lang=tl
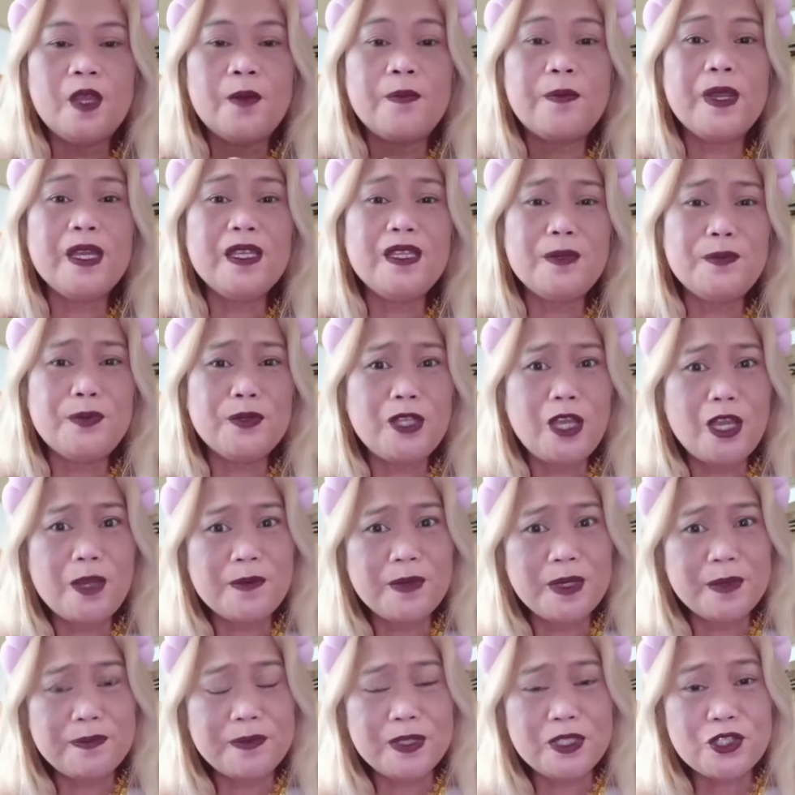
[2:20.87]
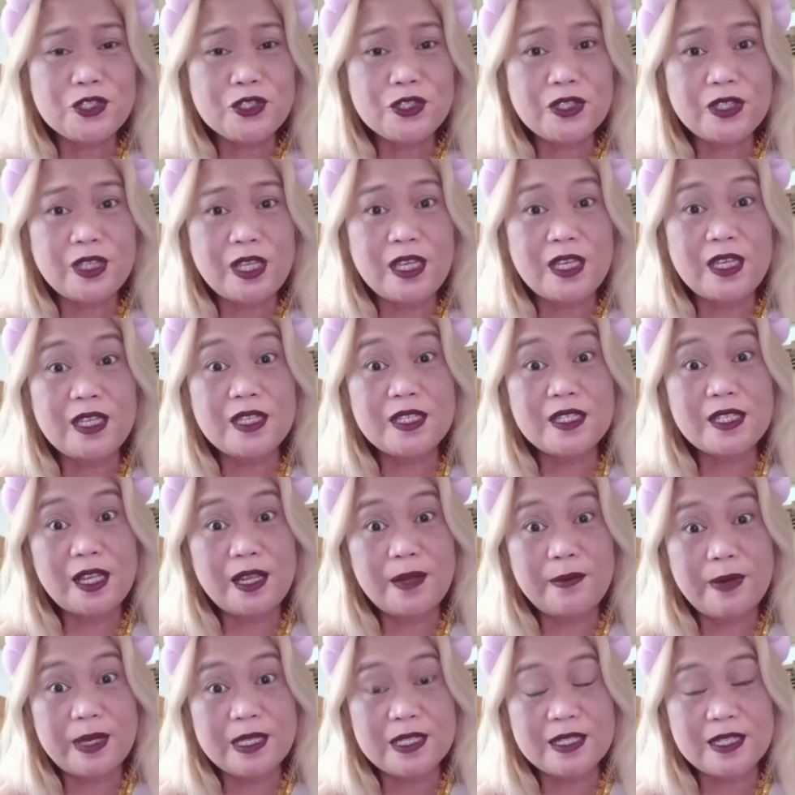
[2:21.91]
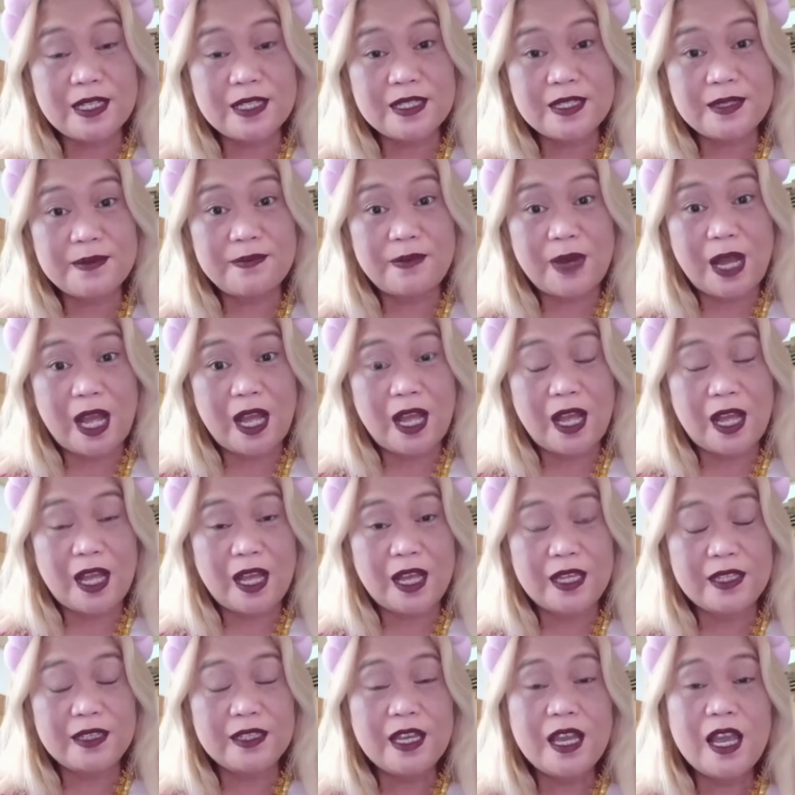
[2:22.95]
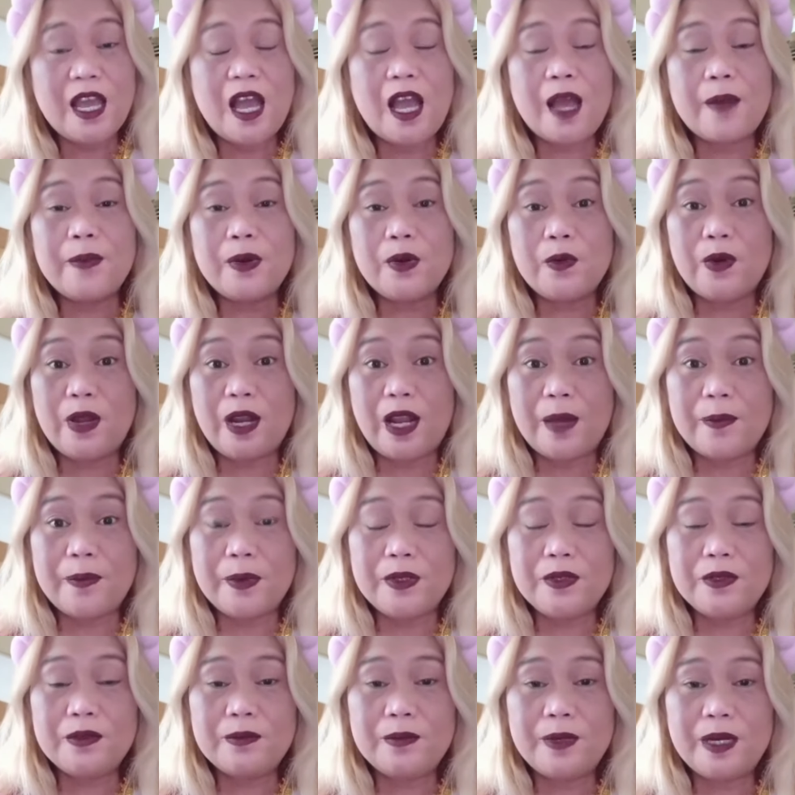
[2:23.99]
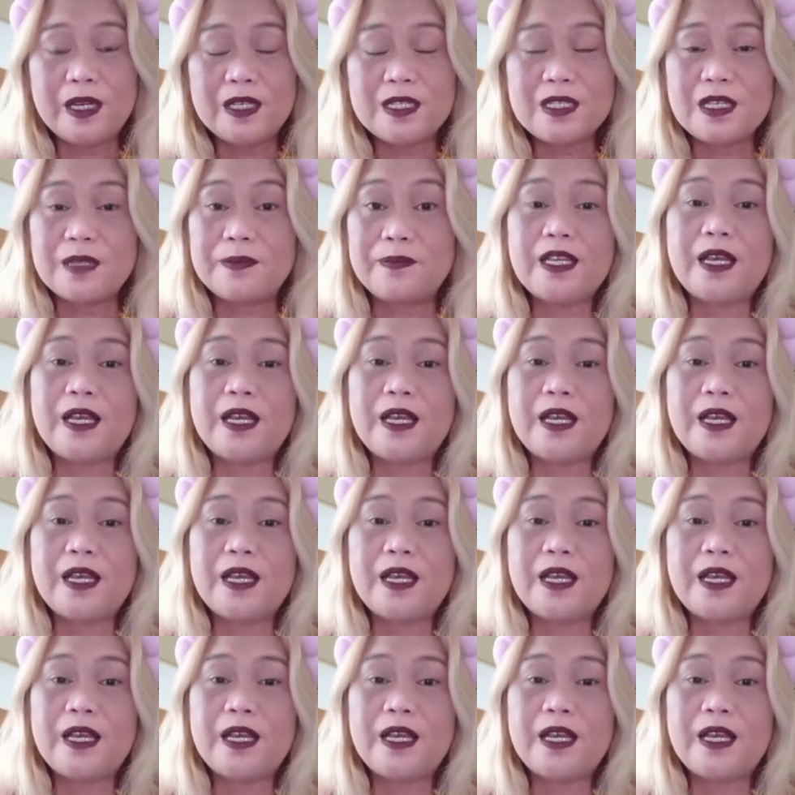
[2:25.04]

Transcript: Pwede po tayo mag-picture taking sa labas ng simbahan habang wala pa yung mass.